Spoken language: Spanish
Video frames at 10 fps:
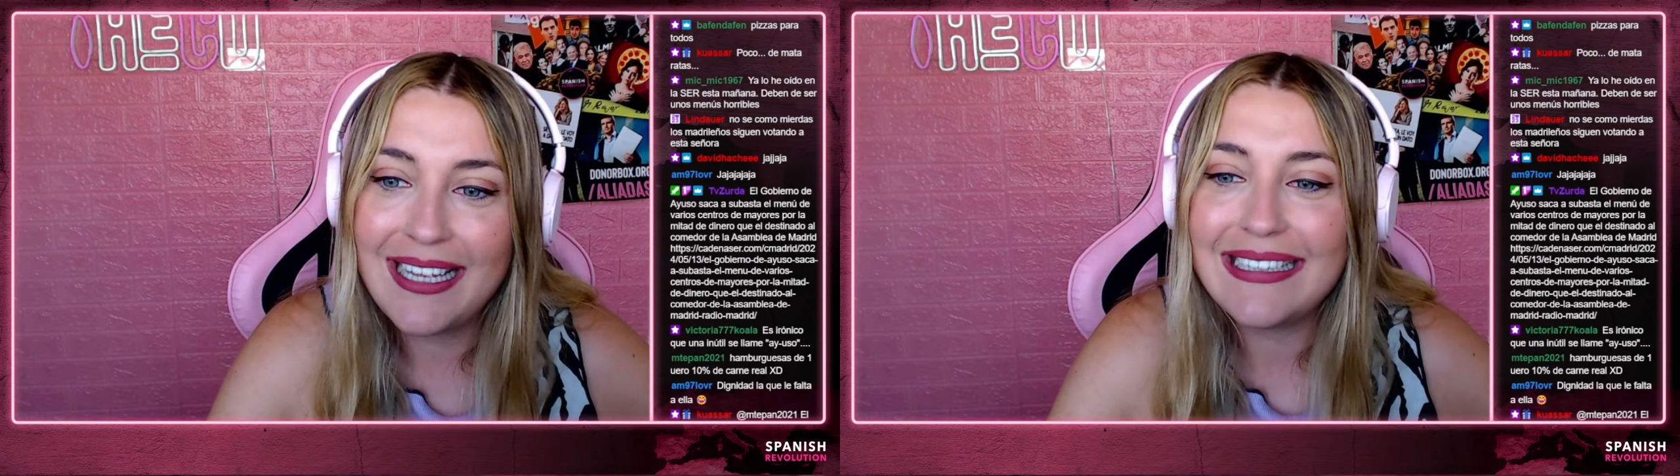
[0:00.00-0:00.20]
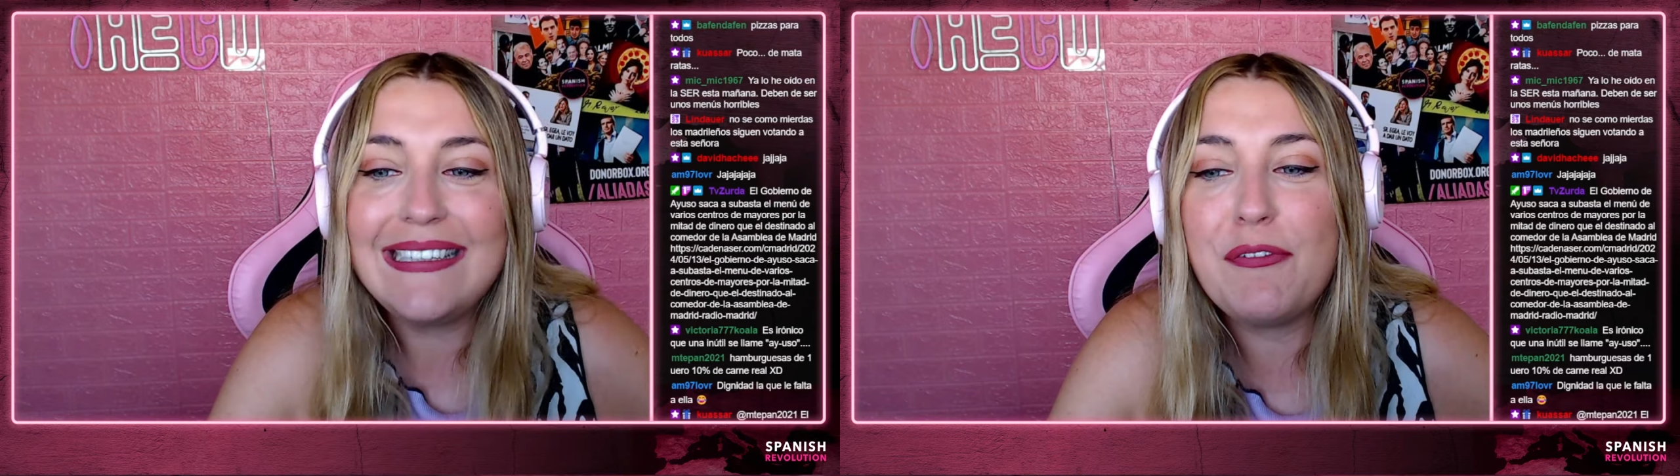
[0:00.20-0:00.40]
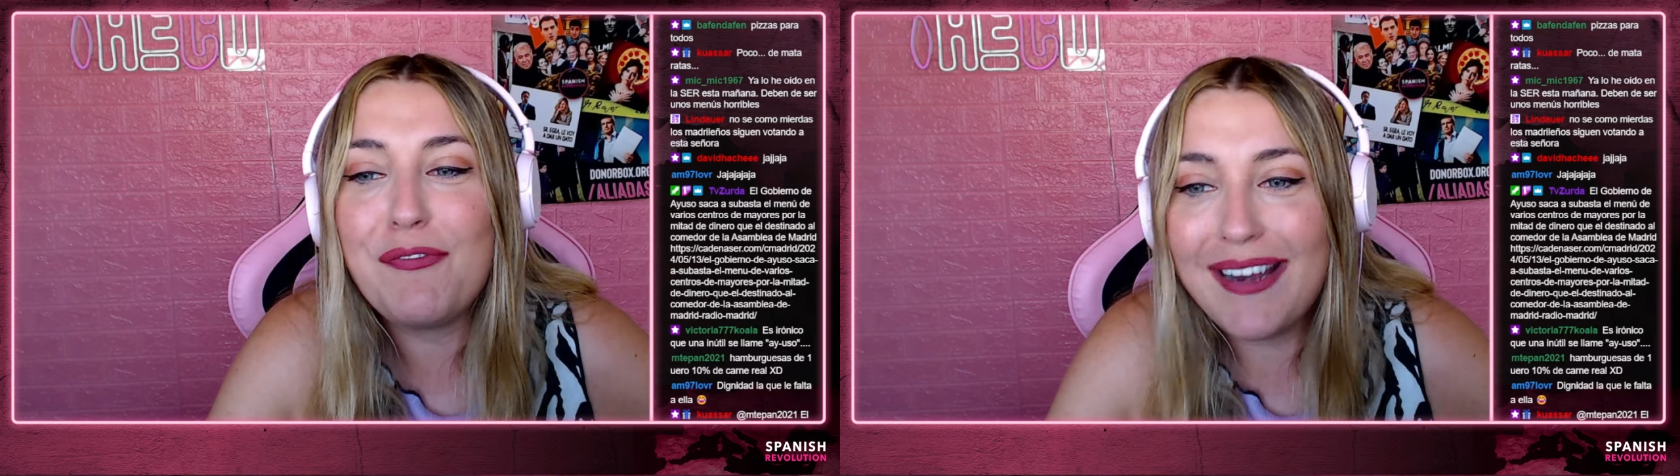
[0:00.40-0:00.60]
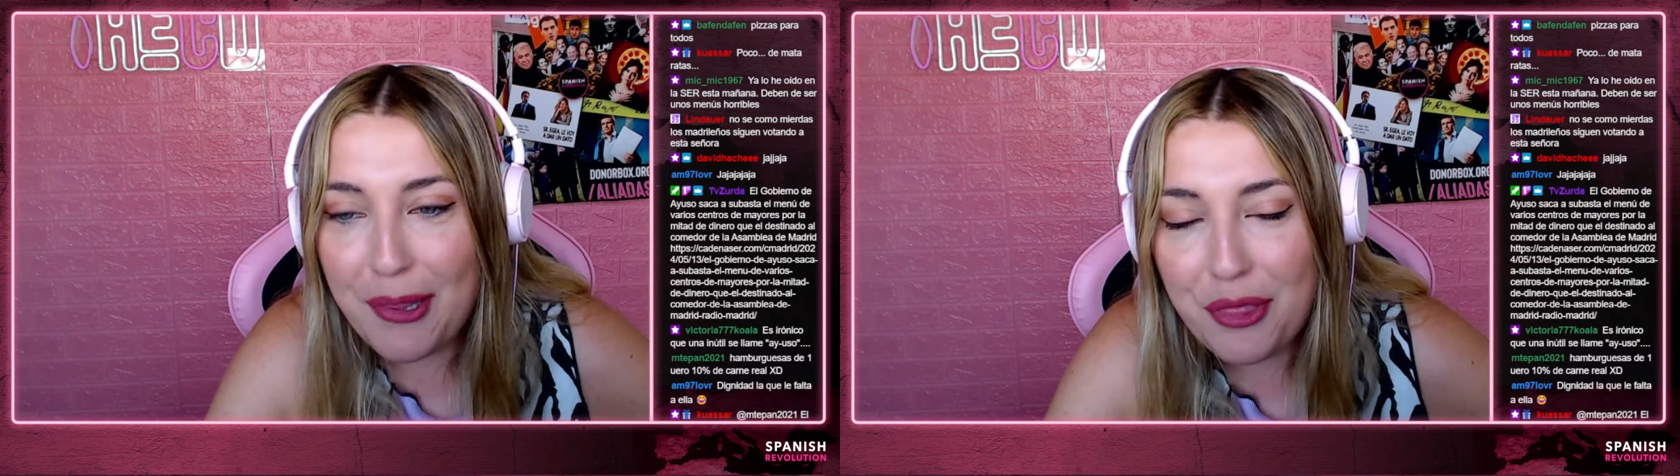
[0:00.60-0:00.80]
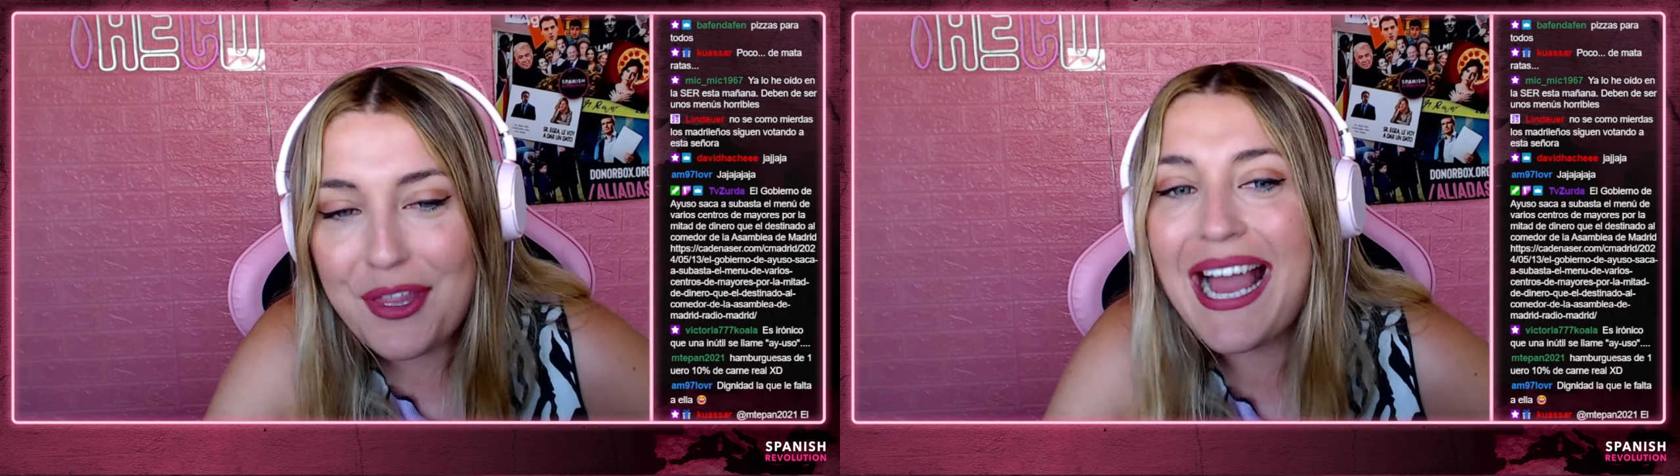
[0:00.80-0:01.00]

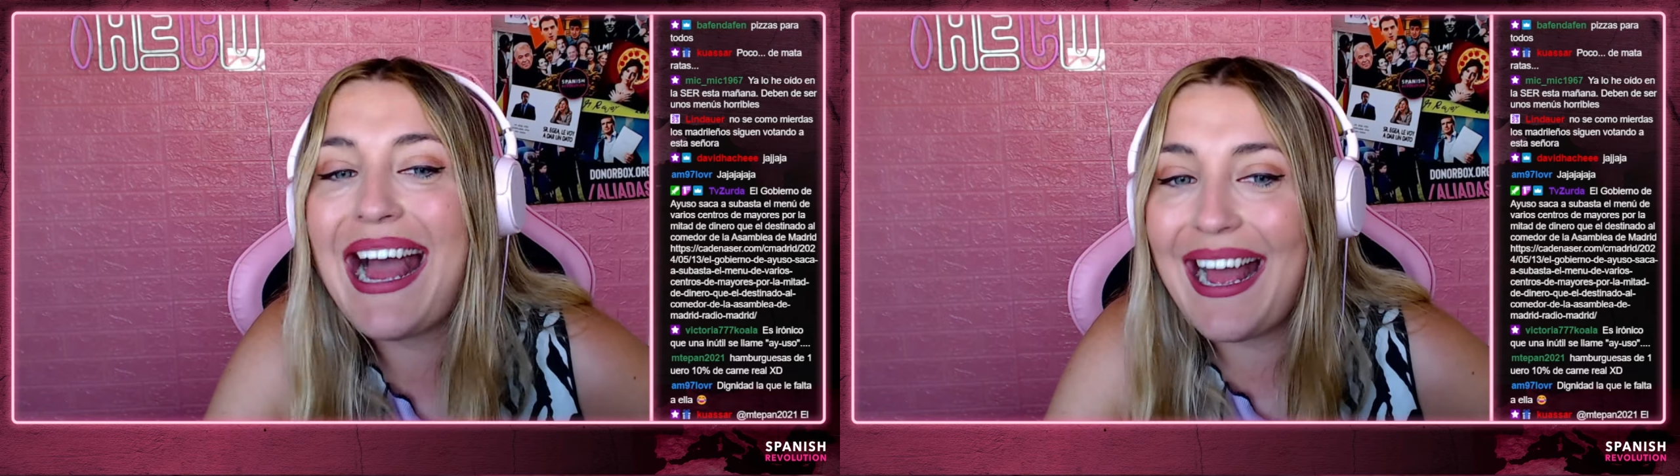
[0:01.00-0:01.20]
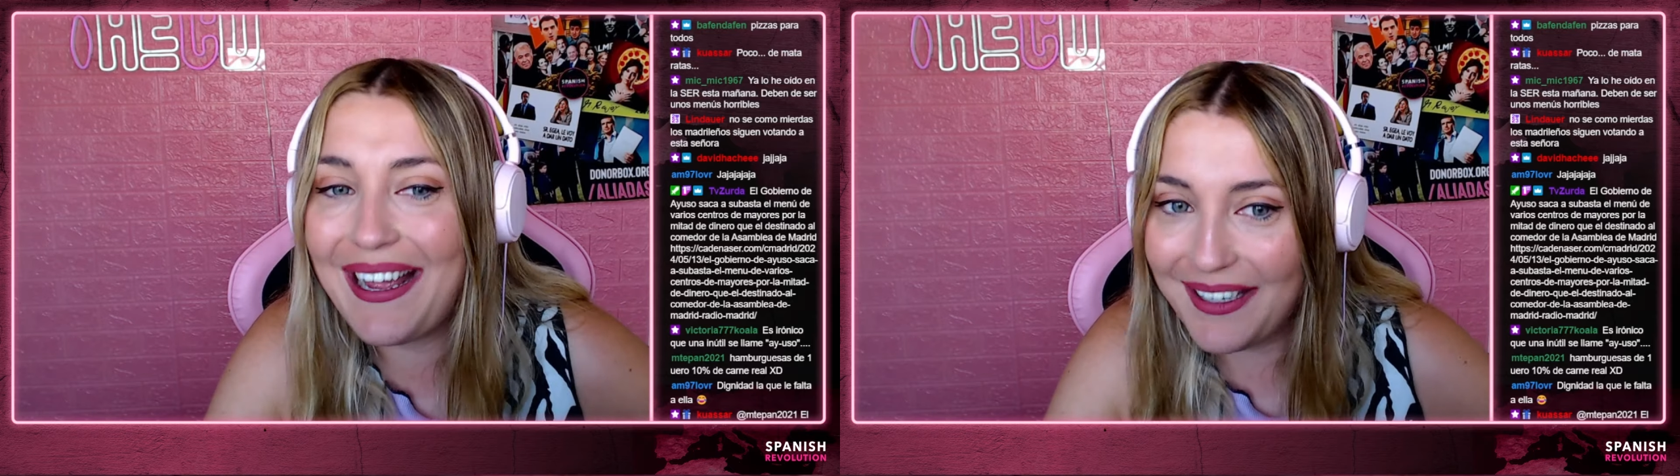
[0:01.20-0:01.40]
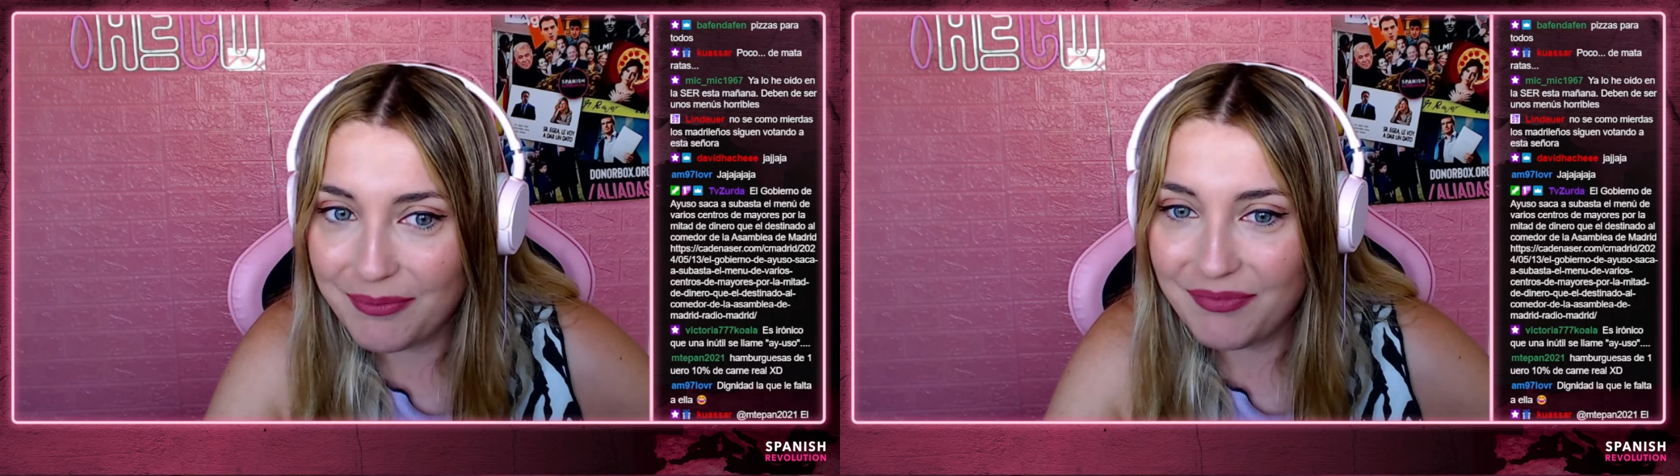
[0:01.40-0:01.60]
Diferencia hay,